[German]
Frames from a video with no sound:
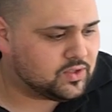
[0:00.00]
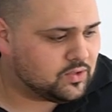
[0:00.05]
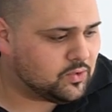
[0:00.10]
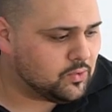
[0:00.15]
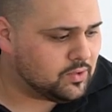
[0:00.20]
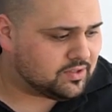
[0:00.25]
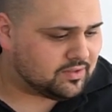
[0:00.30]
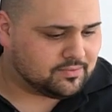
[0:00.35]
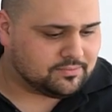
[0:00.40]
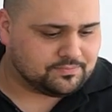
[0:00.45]

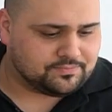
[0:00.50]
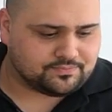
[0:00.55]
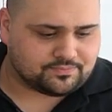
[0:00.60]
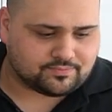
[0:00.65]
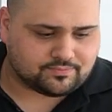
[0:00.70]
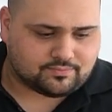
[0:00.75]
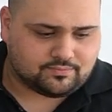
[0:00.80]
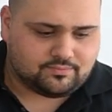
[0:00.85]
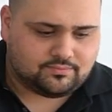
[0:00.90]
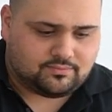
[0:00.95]
Gut.
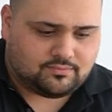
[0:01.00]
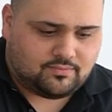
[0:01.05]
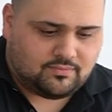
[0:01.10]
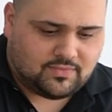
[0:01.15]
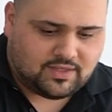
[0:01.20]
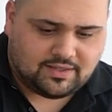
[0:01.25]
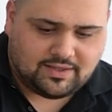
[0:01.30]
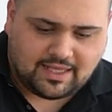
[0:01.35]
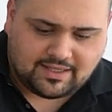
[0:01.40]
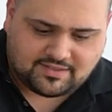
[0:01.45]

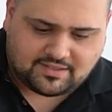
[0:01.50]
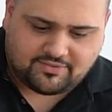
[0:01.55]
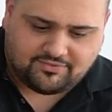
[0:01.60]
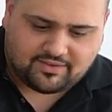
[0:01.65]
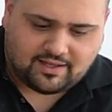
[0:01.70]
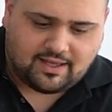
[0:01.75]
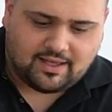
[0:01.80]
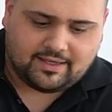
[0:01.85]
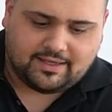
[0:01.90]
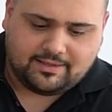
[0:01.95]
Nächste
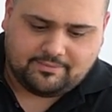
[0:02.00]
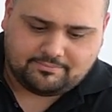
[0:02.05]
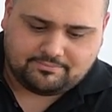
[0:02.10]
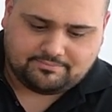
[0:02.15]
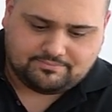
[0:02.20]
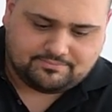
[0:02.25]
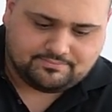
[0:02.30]
Frage.